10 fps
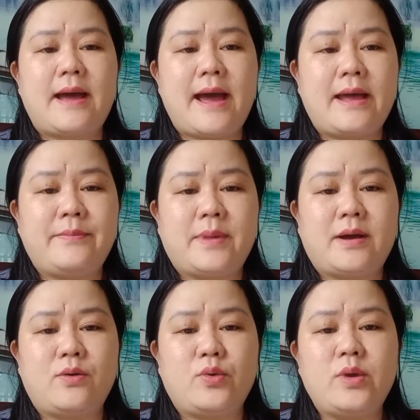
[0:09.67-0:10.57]
Ai
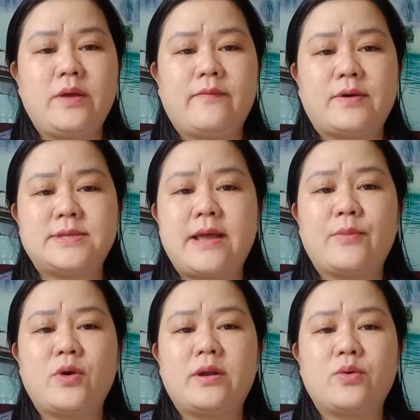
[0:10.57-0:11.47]
mà hữu duyên vào
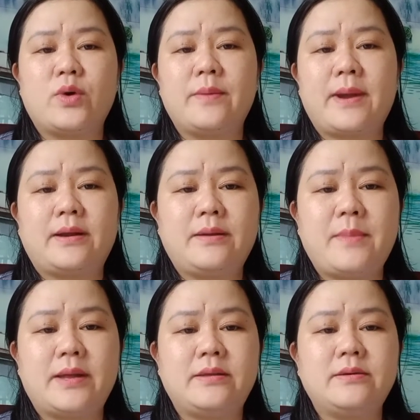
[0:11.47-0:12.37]
xem kênh của Kim Anh đó
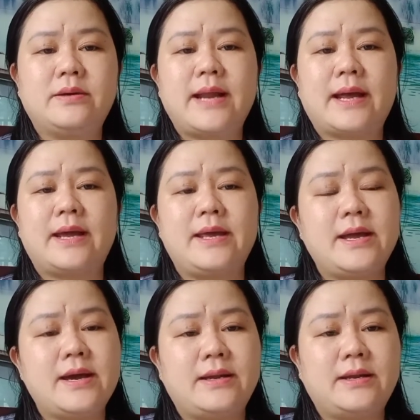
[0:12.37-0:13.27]
mà chưa đăng ký
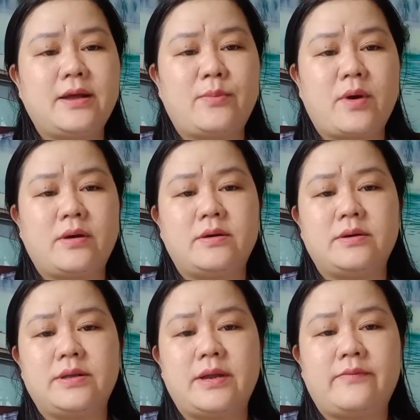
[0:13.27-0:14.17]
kênh đó Thì mọi
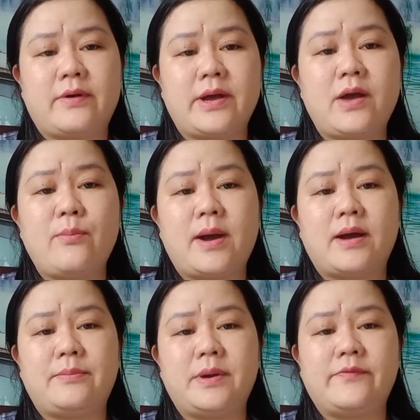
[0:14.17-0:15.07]
người nhìn vào cái góc màn
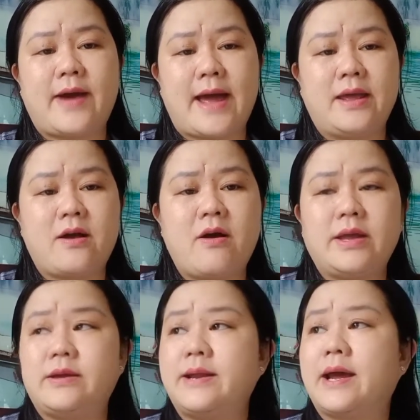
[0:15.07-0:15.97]
hình bên phải có
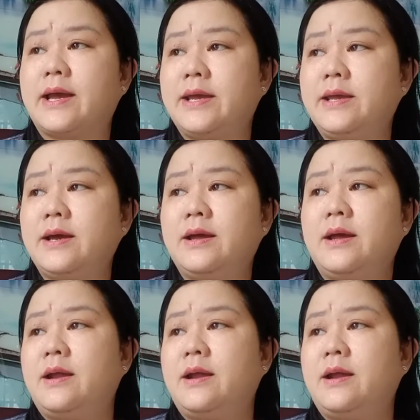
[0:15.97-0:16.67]
cái chữ đăng ký á